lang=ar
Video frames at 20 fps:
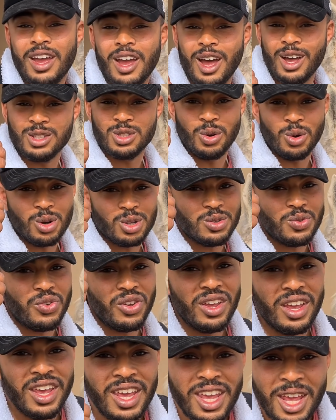غتخرج
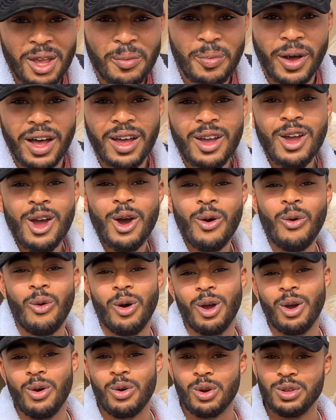فيه هبه
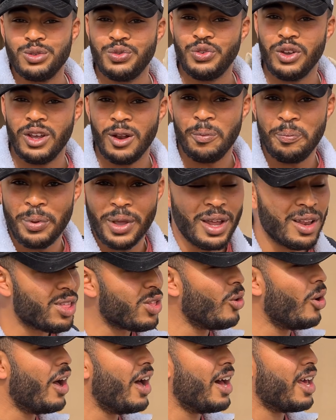وغيخرج فيه
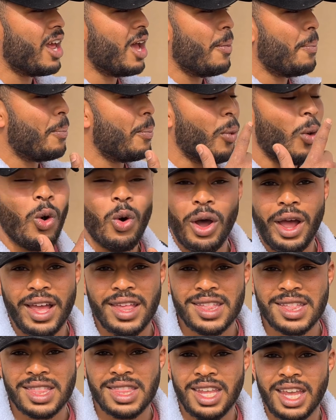البيرسون اراب خو
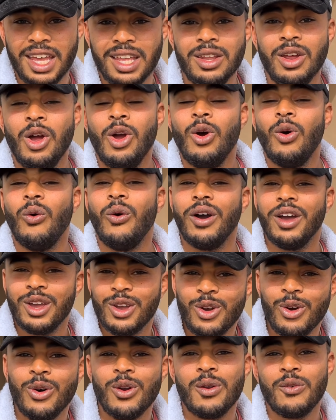عز الدين
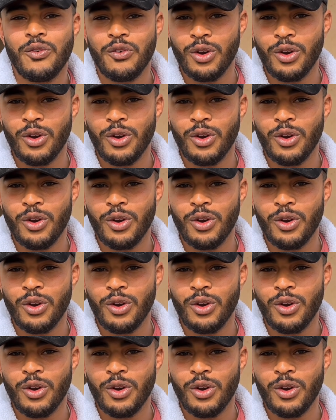وغيكون